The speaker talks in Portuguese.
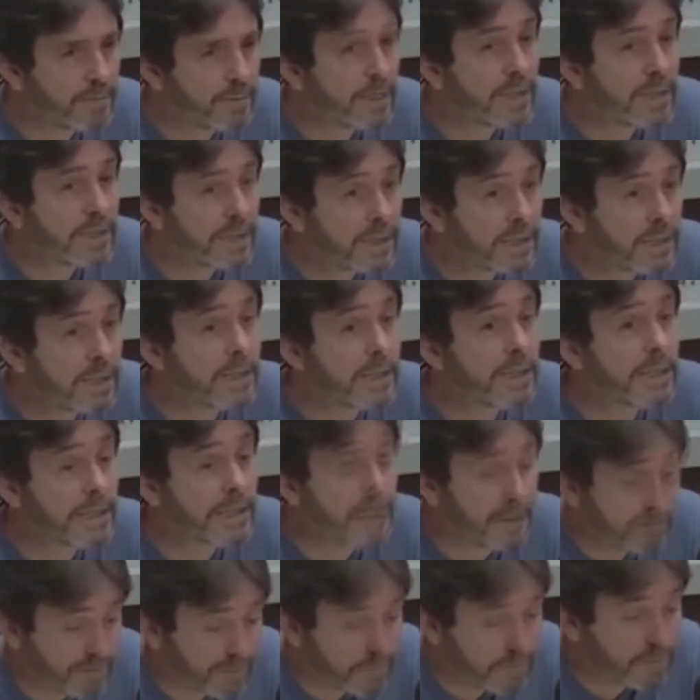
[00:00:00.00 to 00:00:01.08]
porque existem
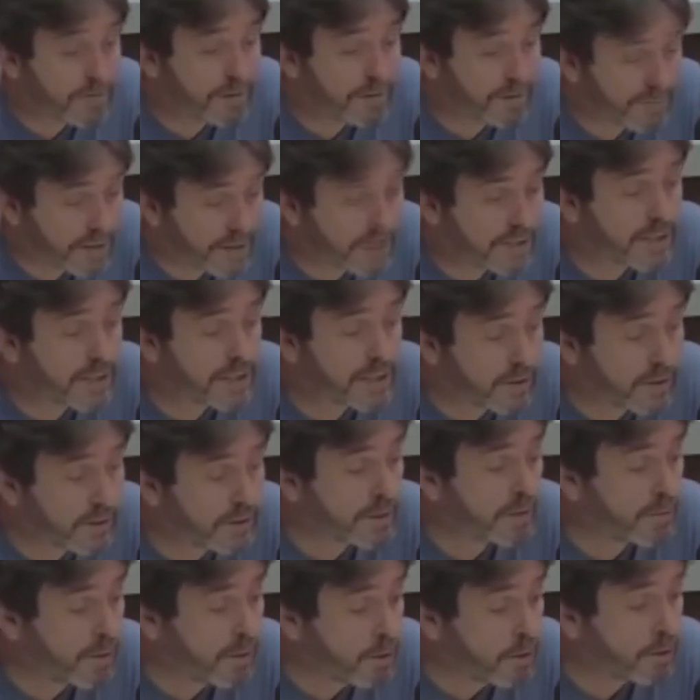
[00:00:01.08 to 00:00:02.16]
desafios, às vezes, que são
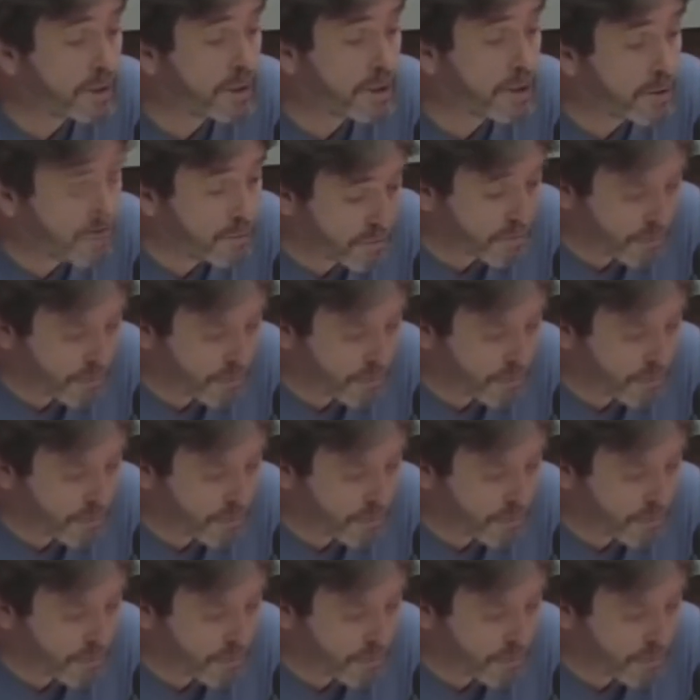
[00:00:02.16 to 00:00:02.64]
até maiores